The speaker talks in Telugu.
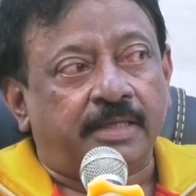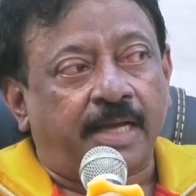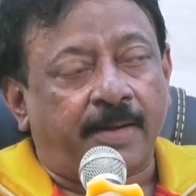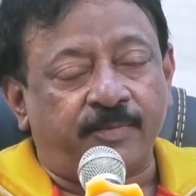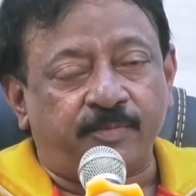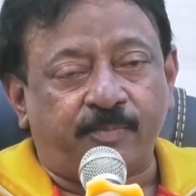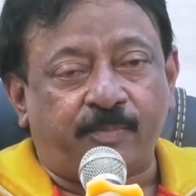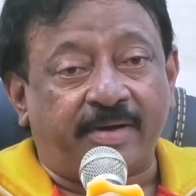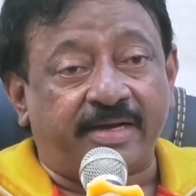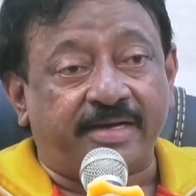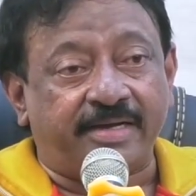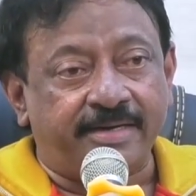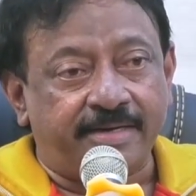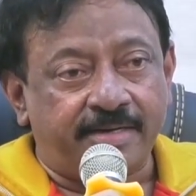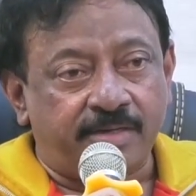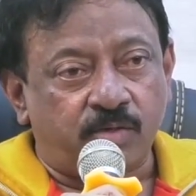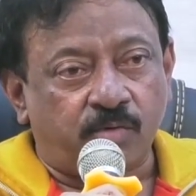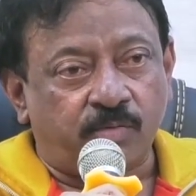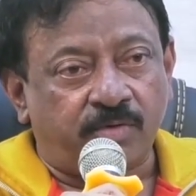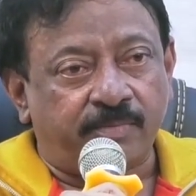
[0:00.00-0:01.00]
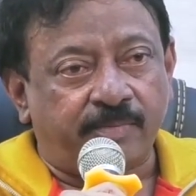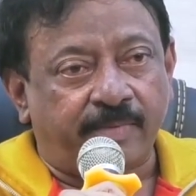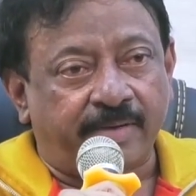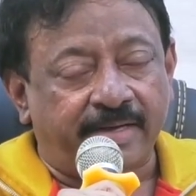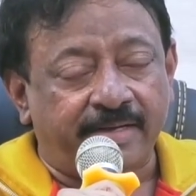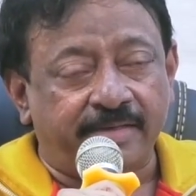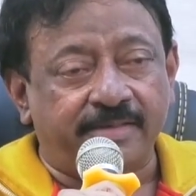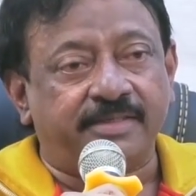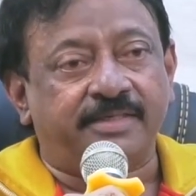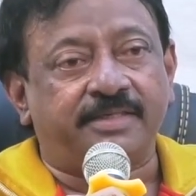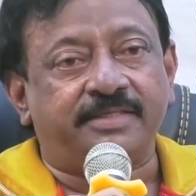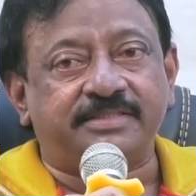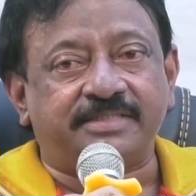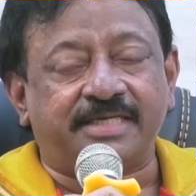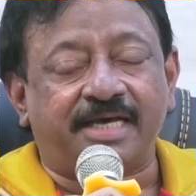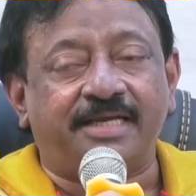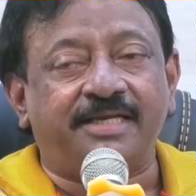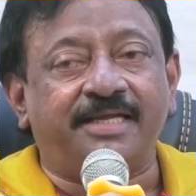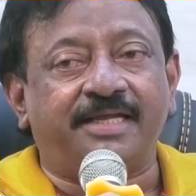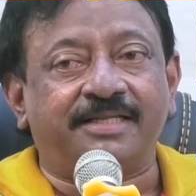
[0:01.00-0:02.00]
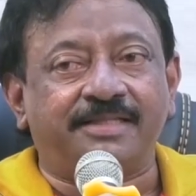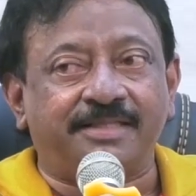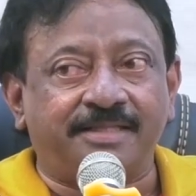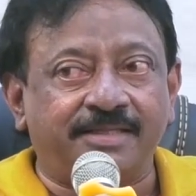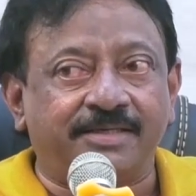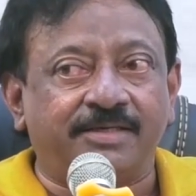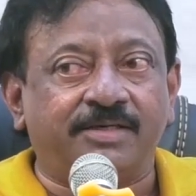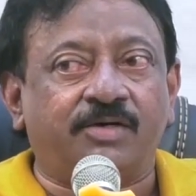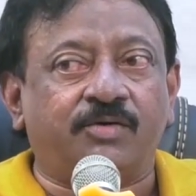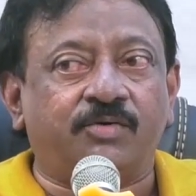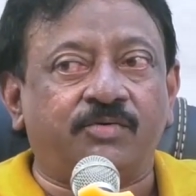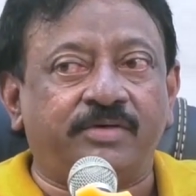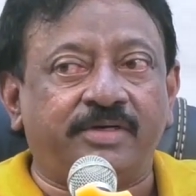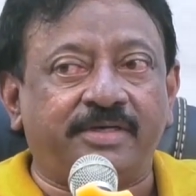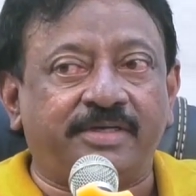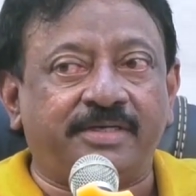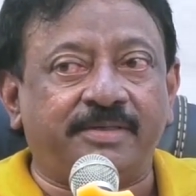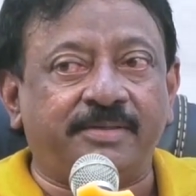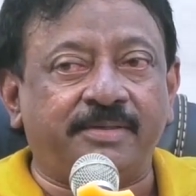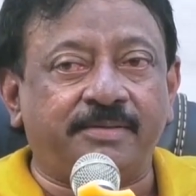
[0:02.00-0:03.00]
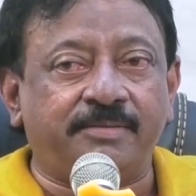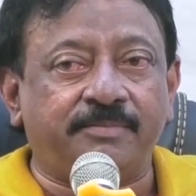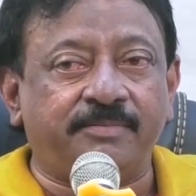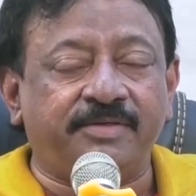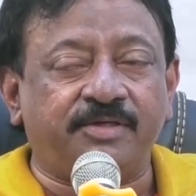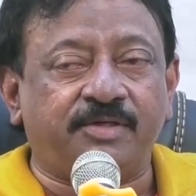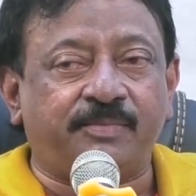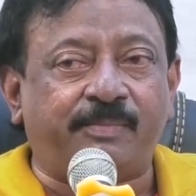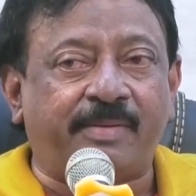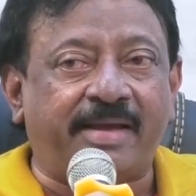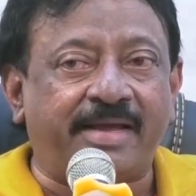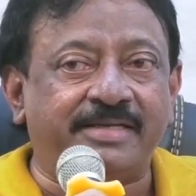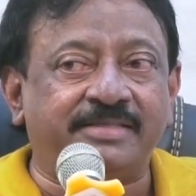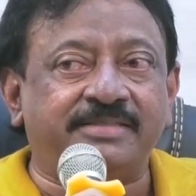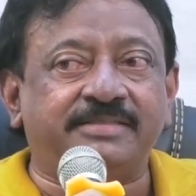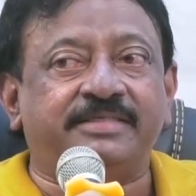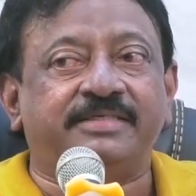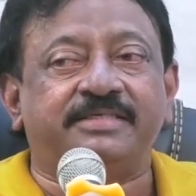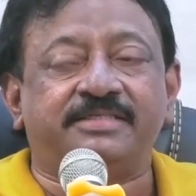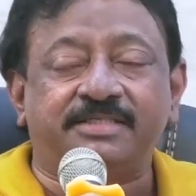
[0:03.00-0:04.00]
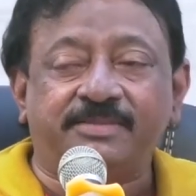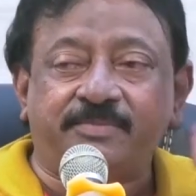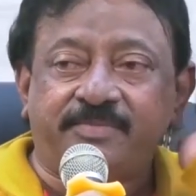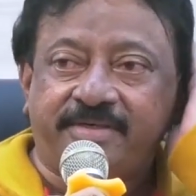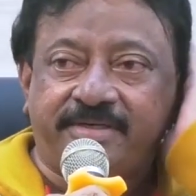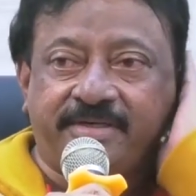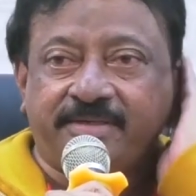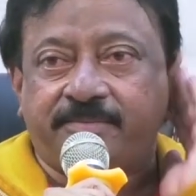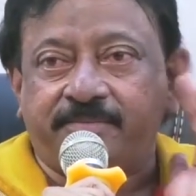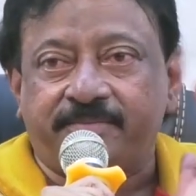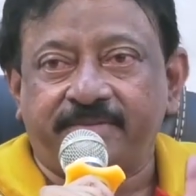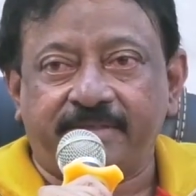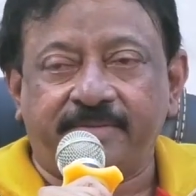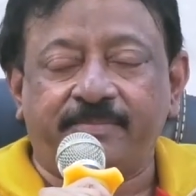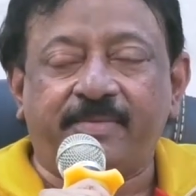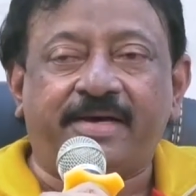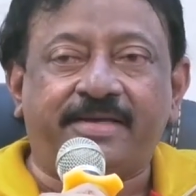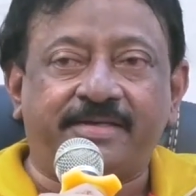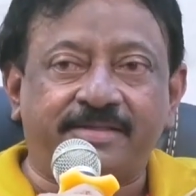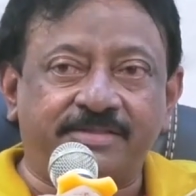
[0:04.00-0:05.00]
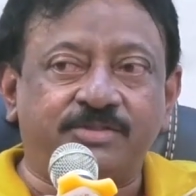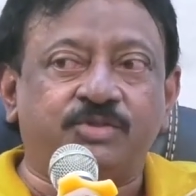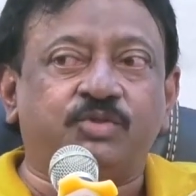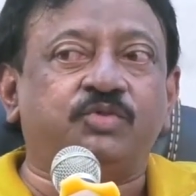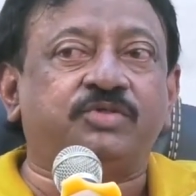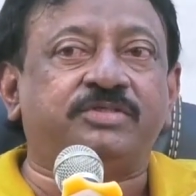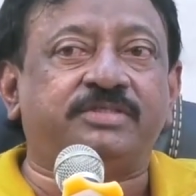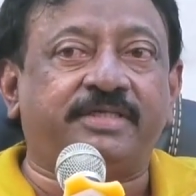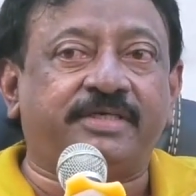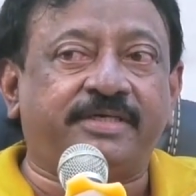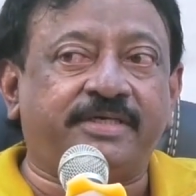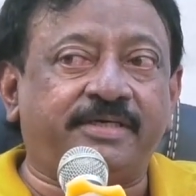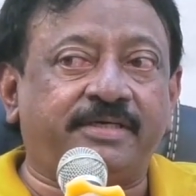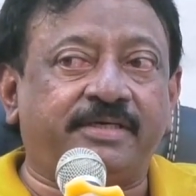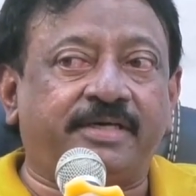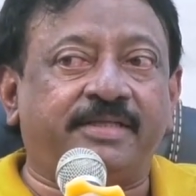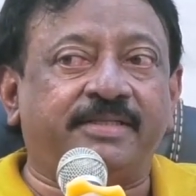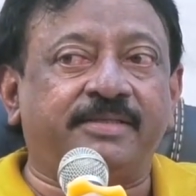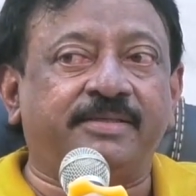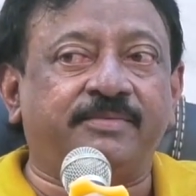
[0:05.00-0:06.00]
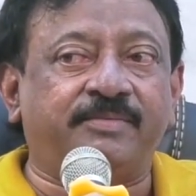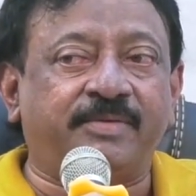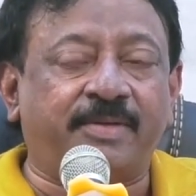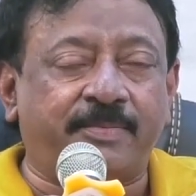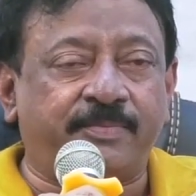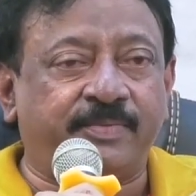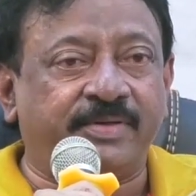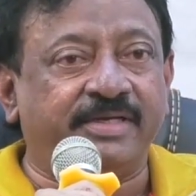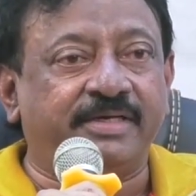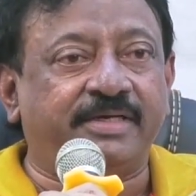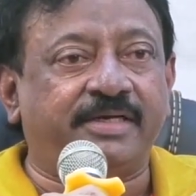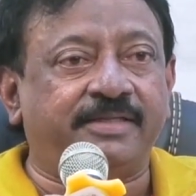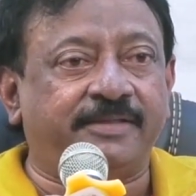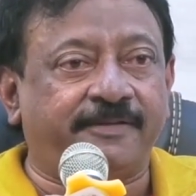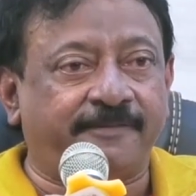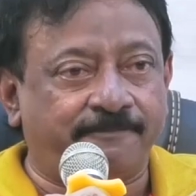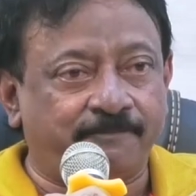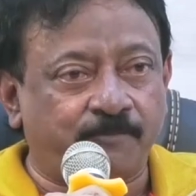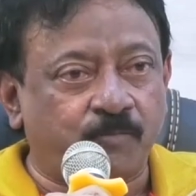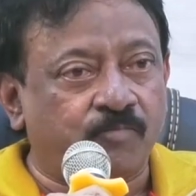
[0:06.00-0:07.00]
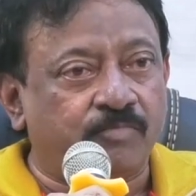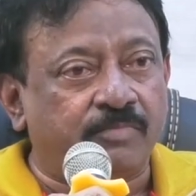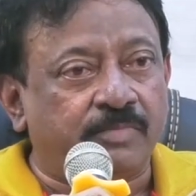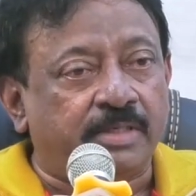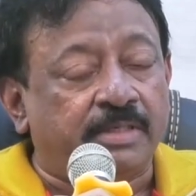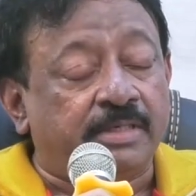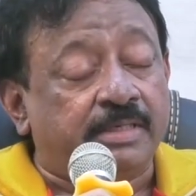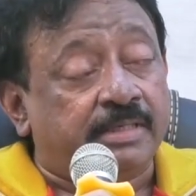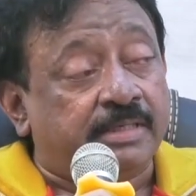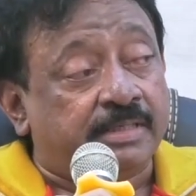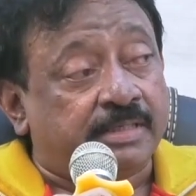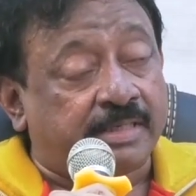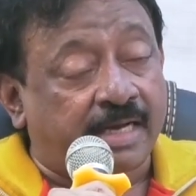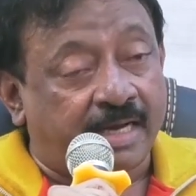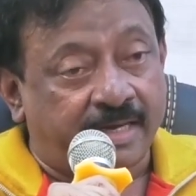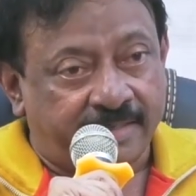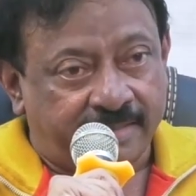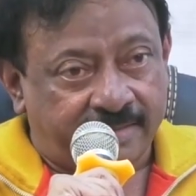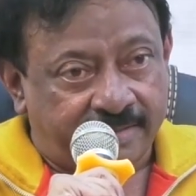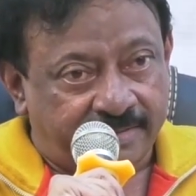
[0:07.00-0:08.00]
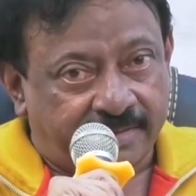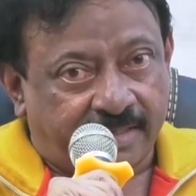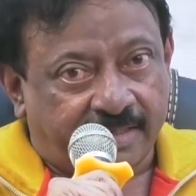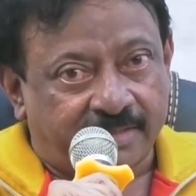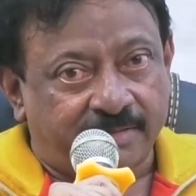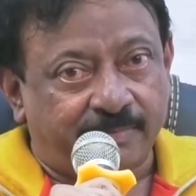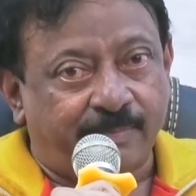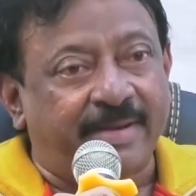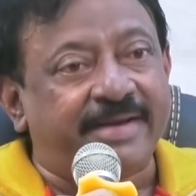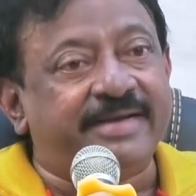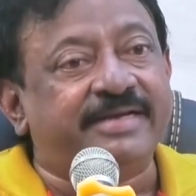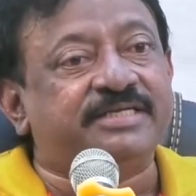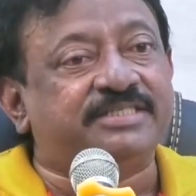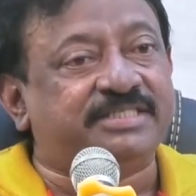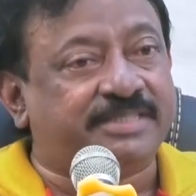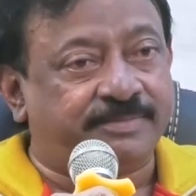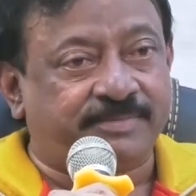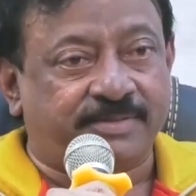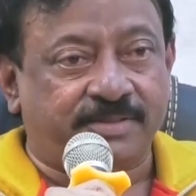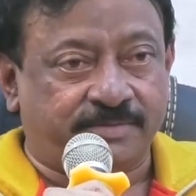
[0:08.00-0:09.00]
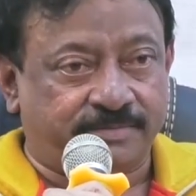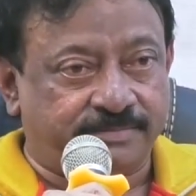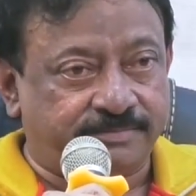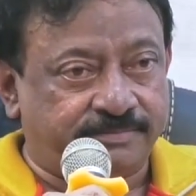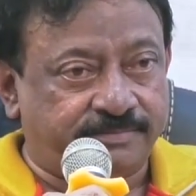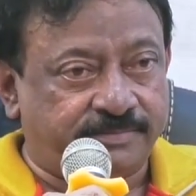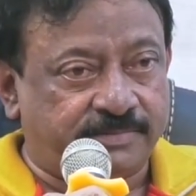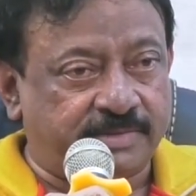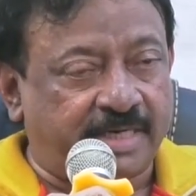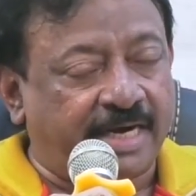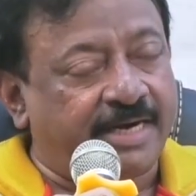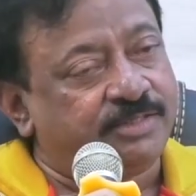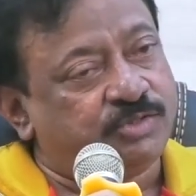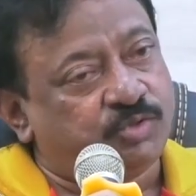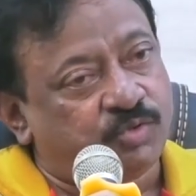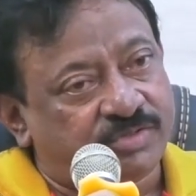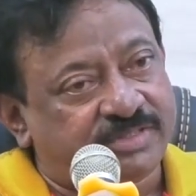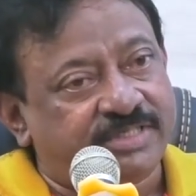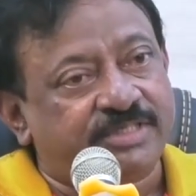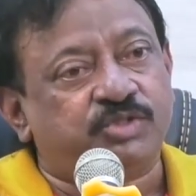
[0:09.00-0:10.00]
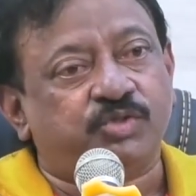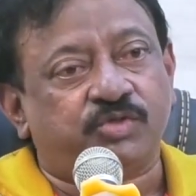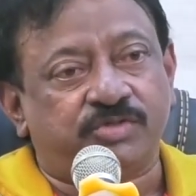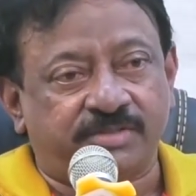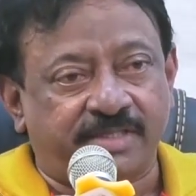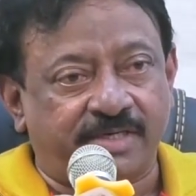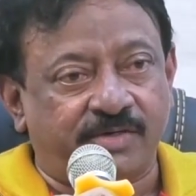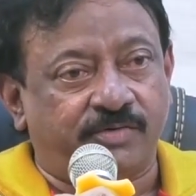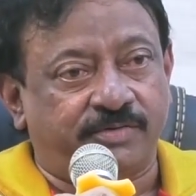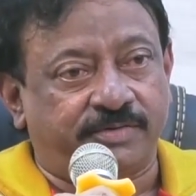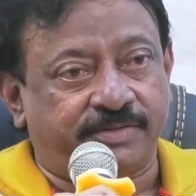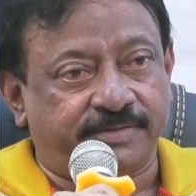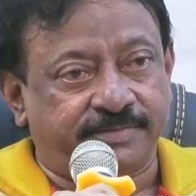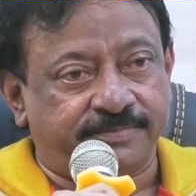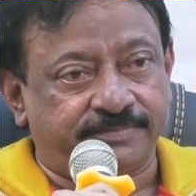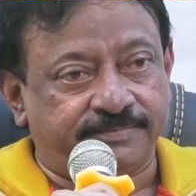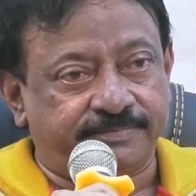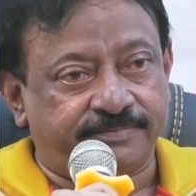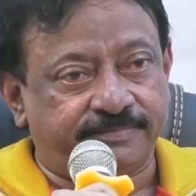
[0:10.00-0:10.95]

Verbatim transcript: అప్పుడు పక్కింటి భార్య చాలా అందంగా ఉండి మీరు ప్యాన్ చేసి మీ మీ భార్యను చూస్తే అది అప్పుడు ఇంకా అది కానీ అది బయటికి చెప్తారు ఆడు చూసే చూస్తూనే ఉంటాడు